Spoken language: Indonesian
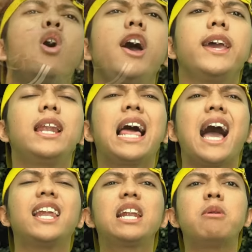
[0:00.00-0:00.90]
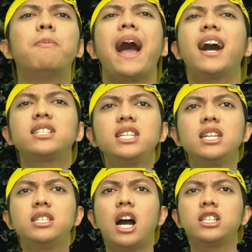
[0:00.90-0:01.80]
Woi, itu kalian lama banget sih.
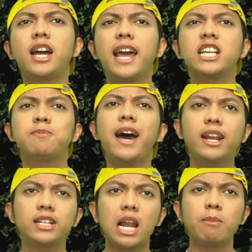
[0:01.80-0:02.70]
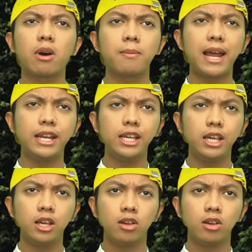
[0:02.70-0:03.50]
Jangan-jangan nangis bareng dalam kamar mandi.